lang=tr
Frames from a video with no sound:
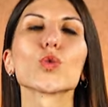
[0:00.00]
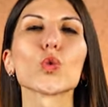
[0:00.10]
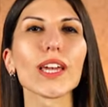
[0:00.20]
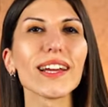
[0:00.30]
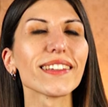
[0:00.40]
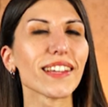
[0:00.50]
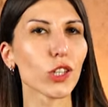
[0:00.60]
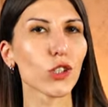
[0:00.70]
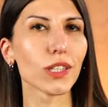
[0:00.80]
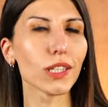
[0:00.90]
Sünger
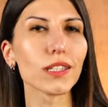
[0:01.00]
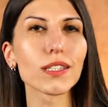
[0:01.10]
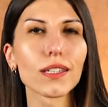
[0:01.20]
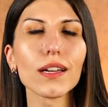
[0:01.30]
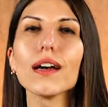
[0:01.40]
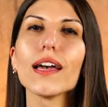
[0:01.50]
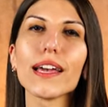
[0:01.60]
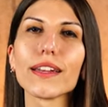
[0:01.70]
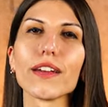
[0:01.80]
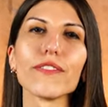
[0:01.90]
direncinin yanı sıra
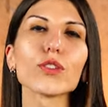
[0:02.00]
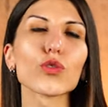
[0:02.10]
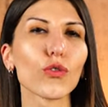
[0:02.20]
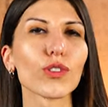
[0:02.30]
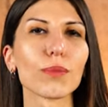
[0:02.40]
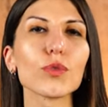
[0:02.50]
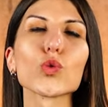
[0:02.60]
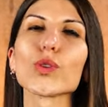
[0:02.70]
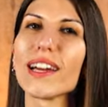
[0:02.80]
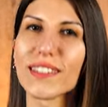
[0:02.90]
HR ve soft gibi
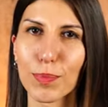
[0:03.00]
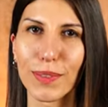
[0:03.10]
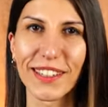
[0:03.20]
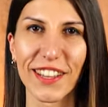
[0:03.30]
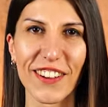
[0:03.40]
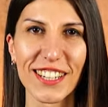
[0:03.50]
sünger tipleri de